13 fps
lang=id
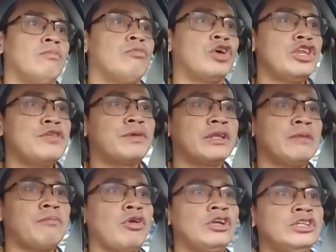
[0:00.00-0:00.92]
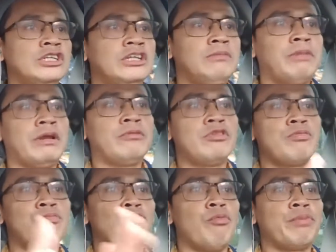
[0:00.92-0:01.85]
mungkin seperti polisi di,
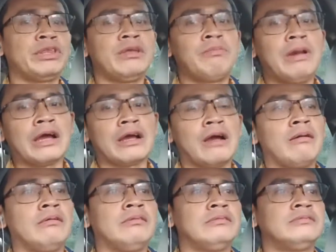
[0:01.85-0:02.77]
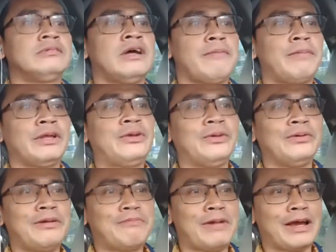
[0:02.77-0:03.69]
mumpet di belakang apa
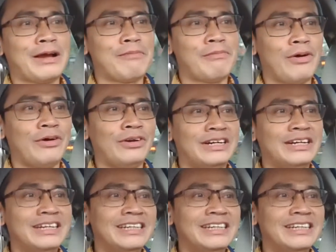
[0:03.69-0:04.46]
tuh di belakang pohon.